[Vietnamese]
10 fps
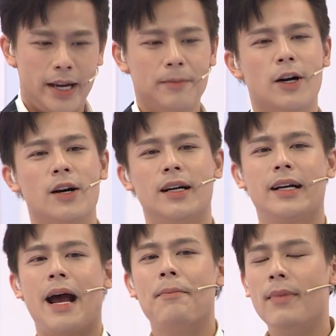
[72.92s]
thì em
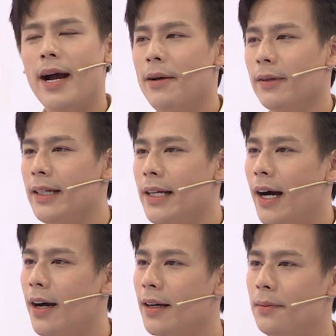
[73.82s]
còn đam mê một cái gì
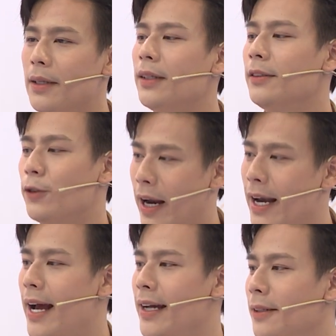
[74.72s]
đó bên ngoài
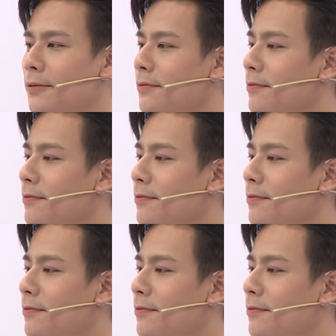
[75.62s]
lề không?